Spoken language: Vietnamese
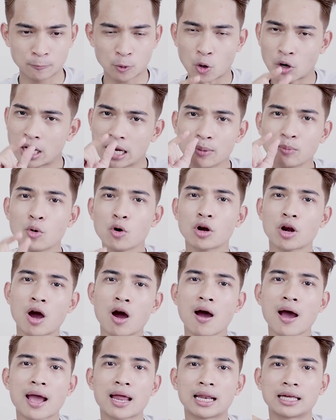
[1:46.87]
có nên mua
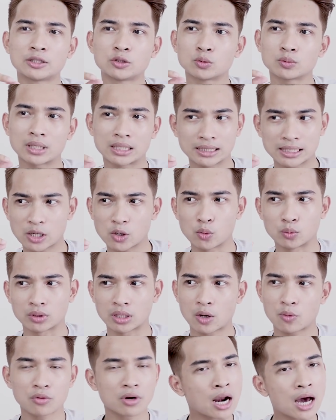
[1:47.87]
nó hay là chúng ta sẽ cùng
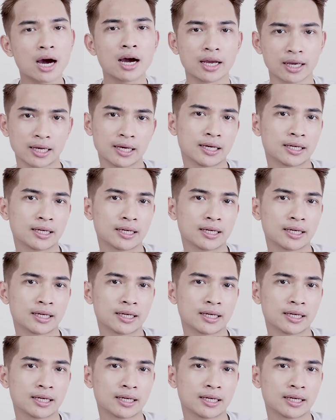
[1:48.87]
nhau đợi